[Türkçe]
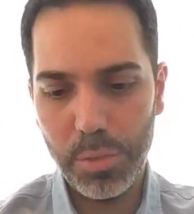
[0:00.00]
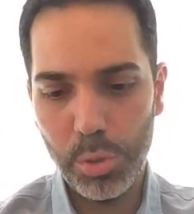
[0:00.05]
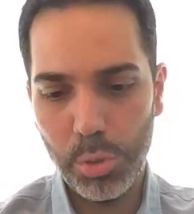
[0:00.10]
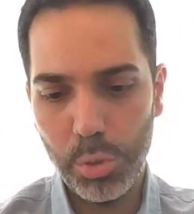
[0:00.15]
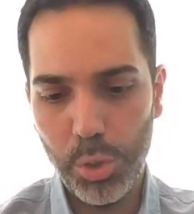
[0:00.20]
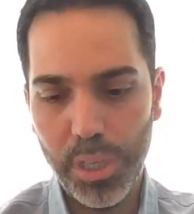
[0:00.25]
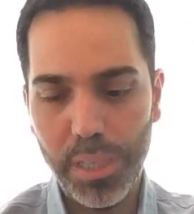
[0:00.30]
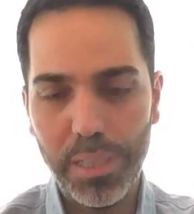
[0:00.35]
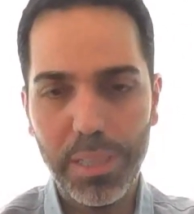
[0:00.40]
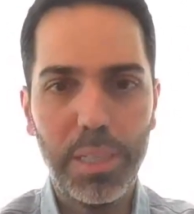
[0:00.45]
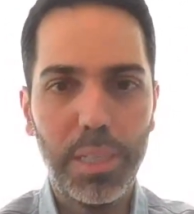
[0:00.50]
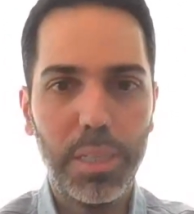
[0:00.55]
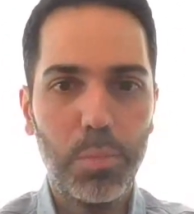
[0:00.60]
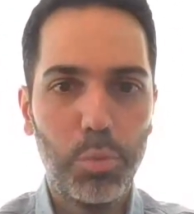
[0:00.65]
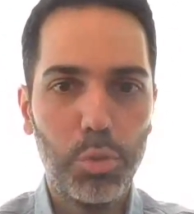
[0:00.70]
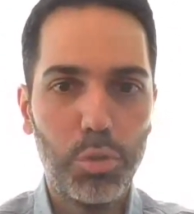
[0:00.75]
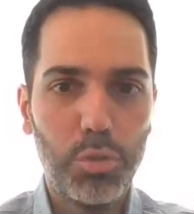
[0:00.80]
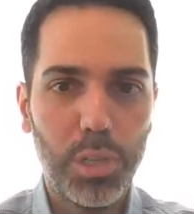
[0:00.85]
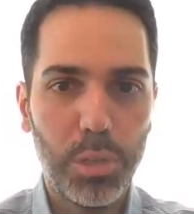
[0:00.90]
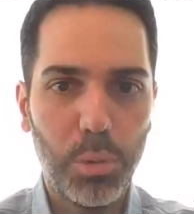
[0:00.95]
sürekli
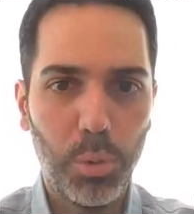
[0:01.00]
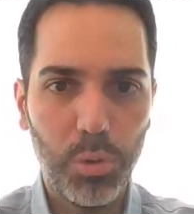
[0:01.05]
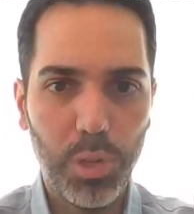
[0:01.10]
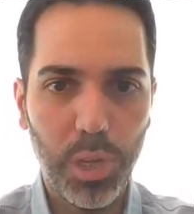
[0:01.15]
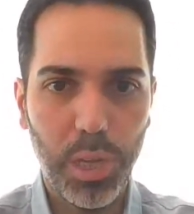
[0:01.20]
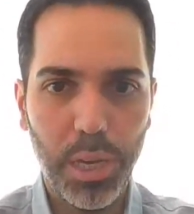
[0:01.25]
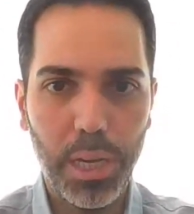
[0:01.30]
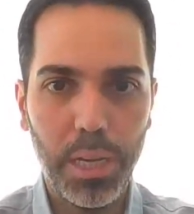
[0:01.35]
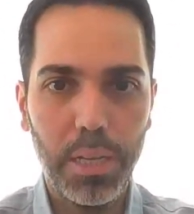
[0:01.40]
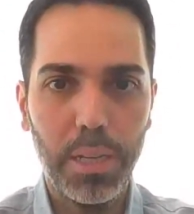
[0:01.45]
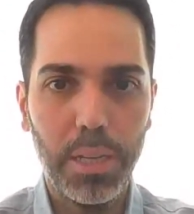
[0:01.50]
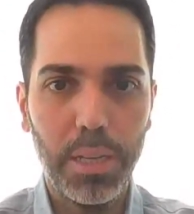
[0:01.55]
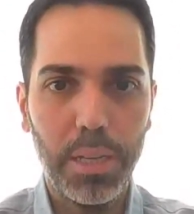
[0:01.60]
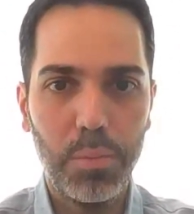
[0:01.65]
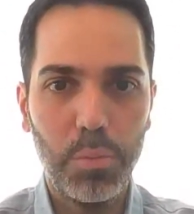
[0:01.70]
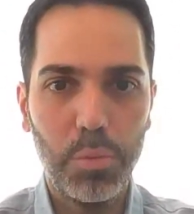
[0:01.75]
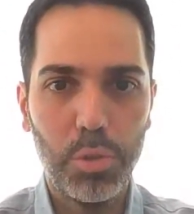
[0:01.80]
müşteri odağıyla,